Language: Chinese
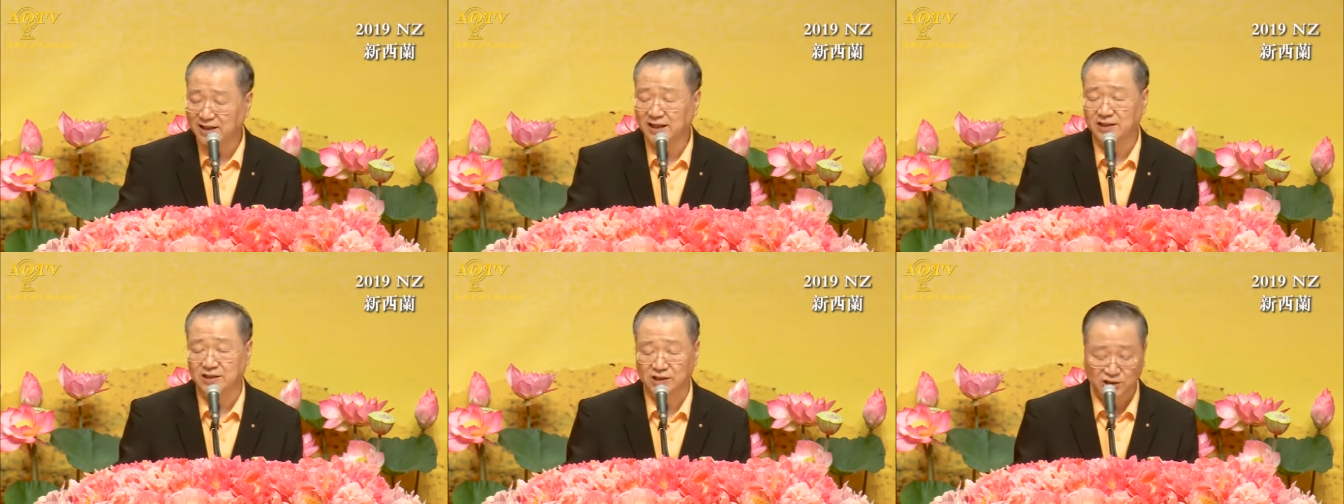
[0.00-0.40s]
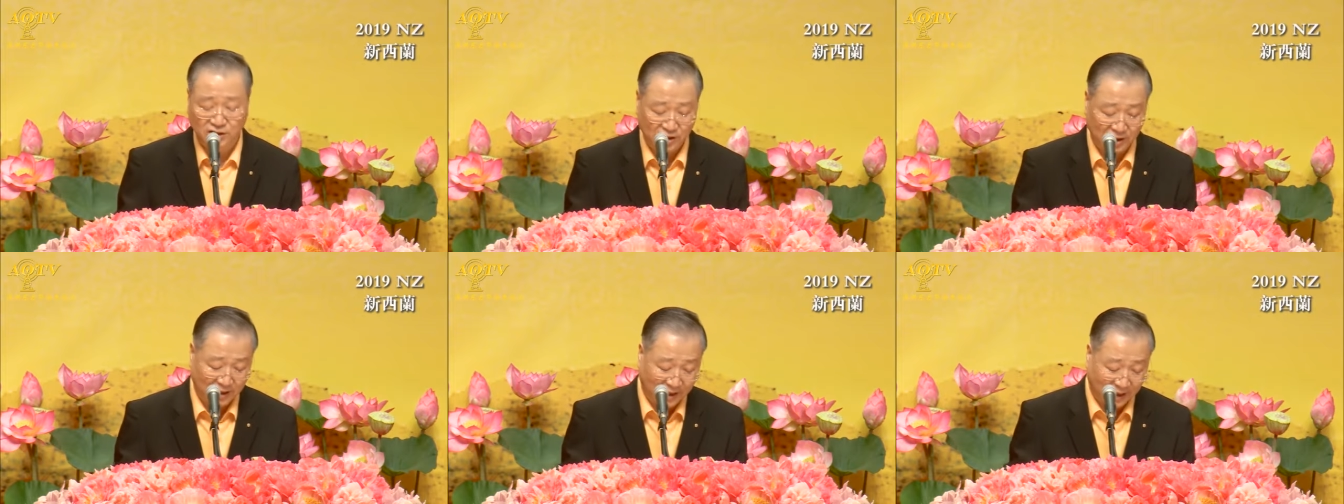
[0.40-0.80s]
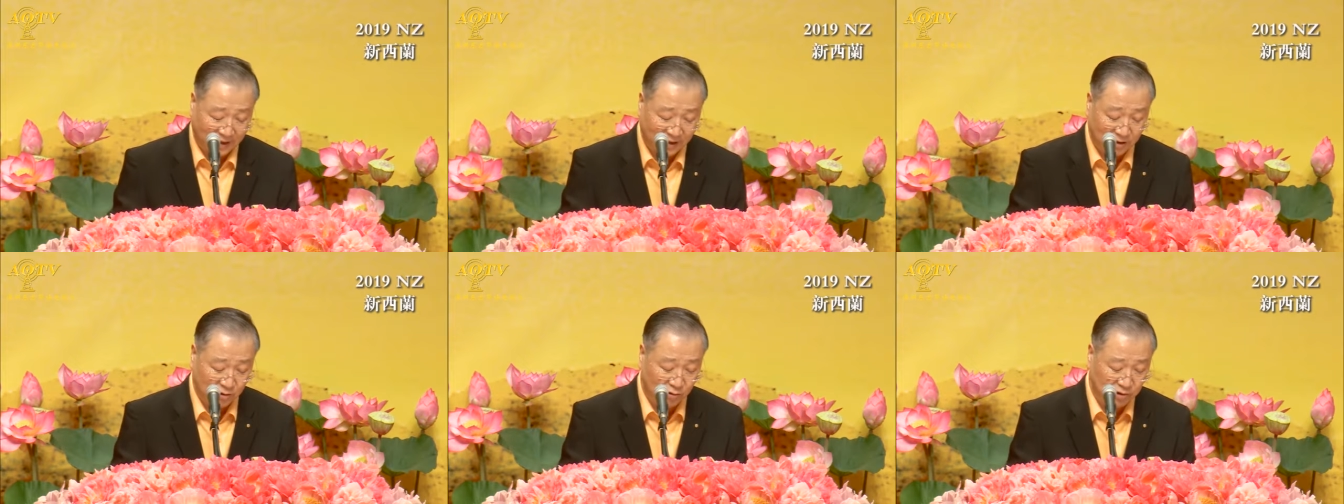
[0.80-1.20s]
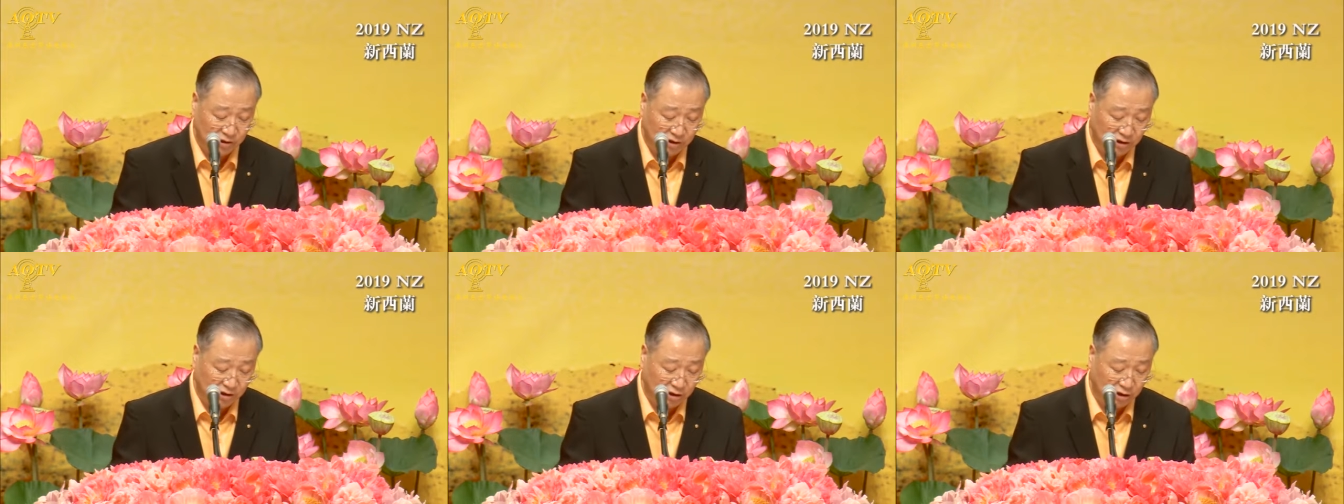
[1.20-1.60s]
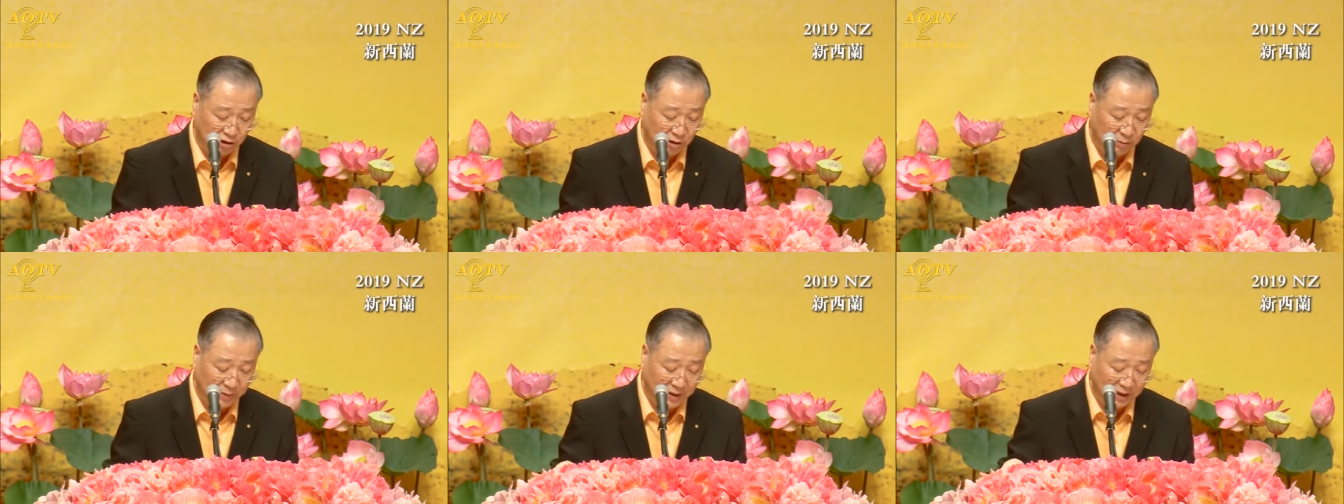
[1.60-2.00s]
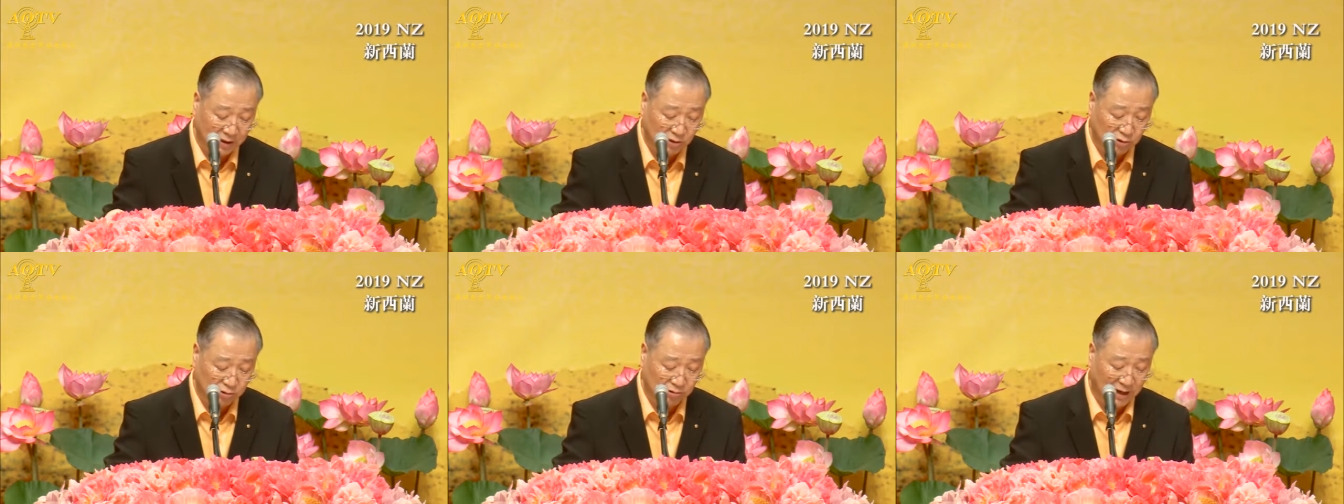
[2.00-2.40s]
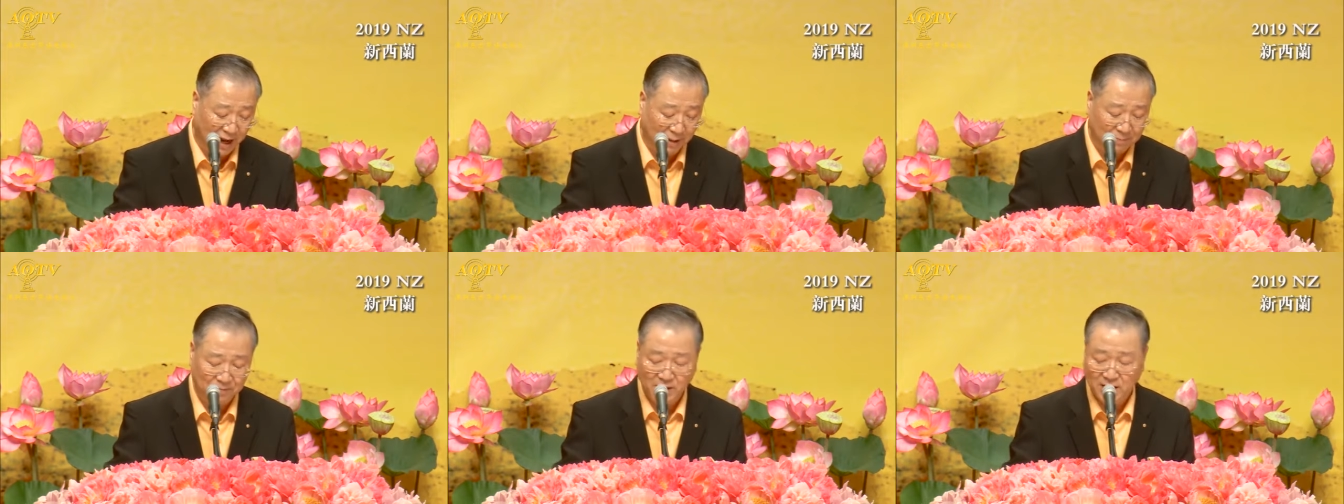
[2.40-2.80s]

的一切来的都是特别的突然，